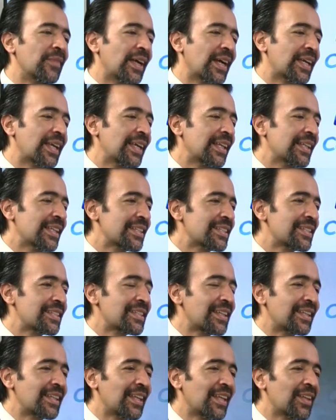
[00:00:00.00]
Aquí en ese
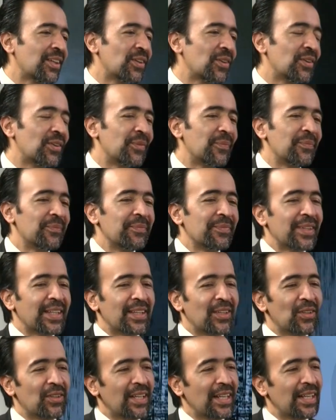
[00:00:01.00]
sentido,
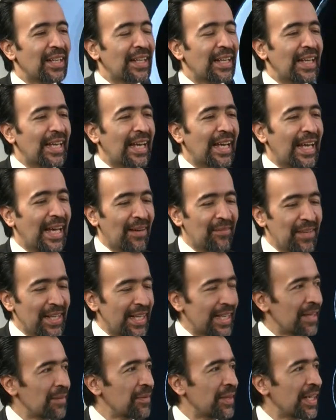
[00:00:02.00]
creo que
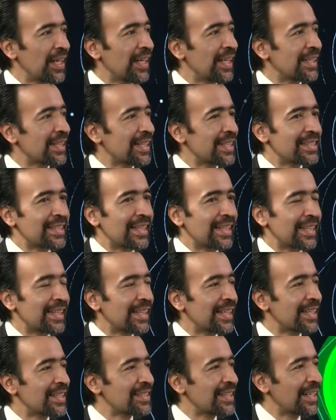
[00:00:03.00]
habría que ver el
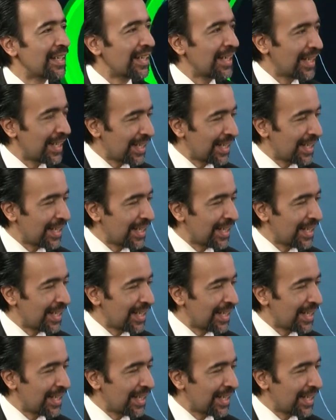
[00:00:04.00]
antecedente que sería la